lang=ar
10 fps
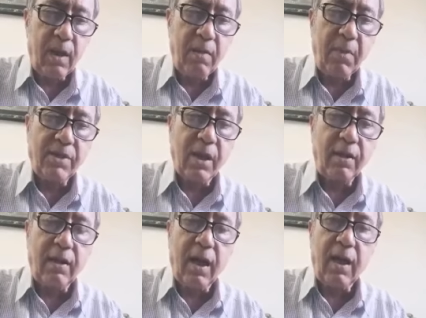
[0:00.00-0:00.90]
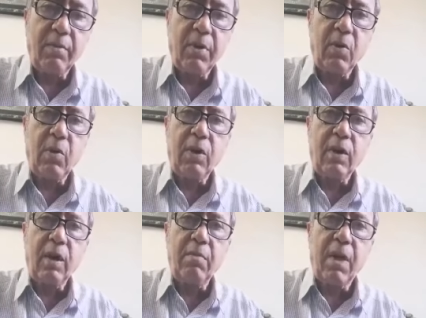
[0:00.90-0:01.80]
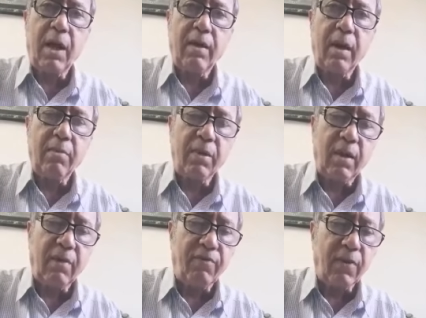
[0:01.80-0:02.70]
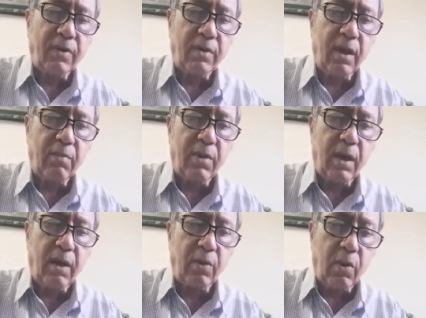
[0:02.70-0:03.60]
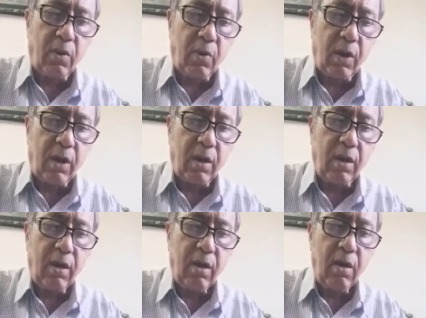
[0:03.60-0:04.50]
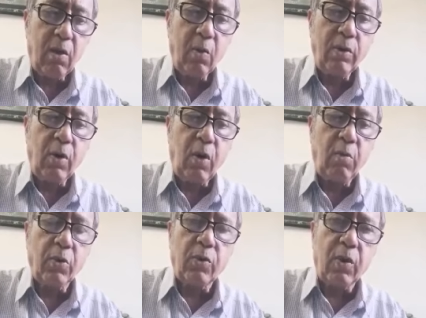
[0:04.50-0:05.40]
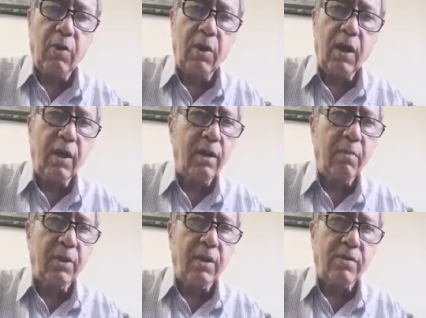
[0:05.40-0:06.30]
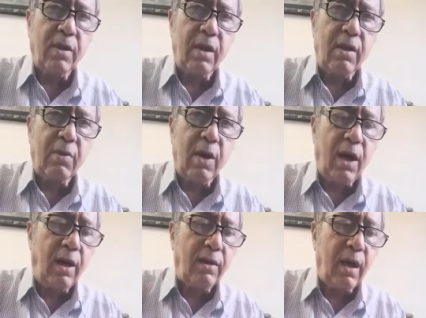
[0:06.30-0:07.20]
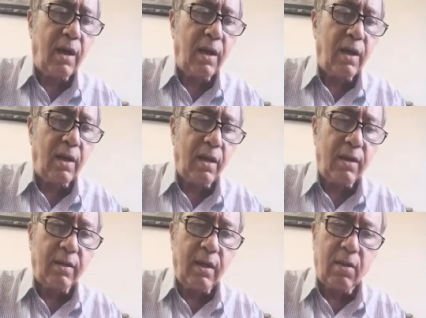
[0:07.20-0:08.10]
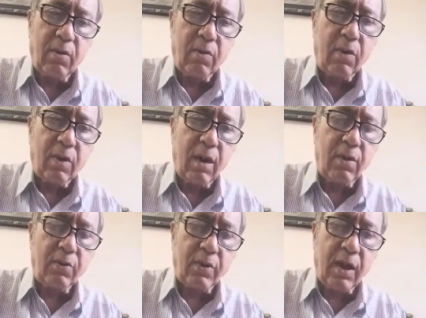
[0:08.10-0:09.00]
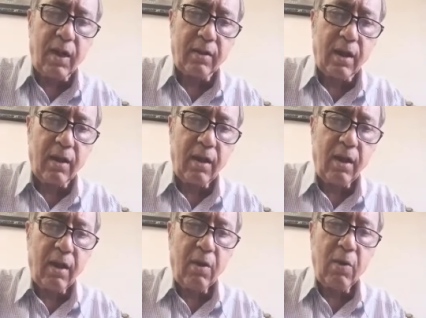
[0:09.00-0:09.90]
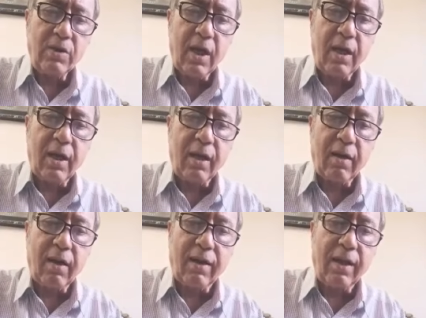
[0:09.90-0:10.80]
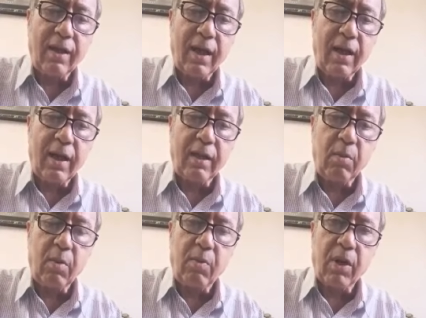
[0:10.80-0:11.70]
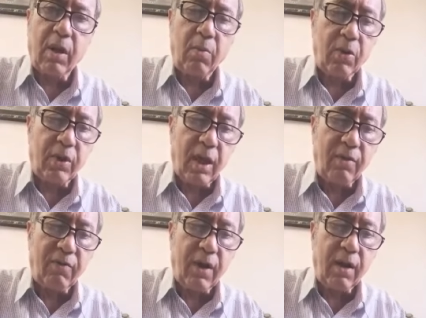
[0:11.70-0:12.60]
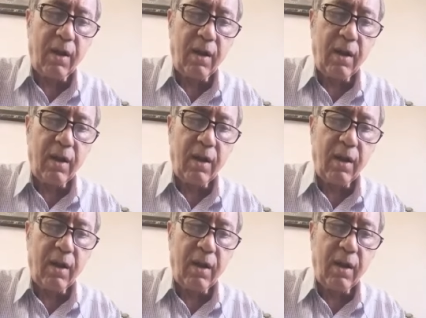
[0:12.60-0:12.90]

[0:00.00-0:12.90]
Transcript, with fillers: المثل الثالث بنقول إن المعدة بتفرز حمض الهيدروكلوريك ودي حموضته قوية جدا بتصل لواحد أحيانا لاثنين أو ثلاثة وذلك لقتل الكائنات الممرضة المختلفة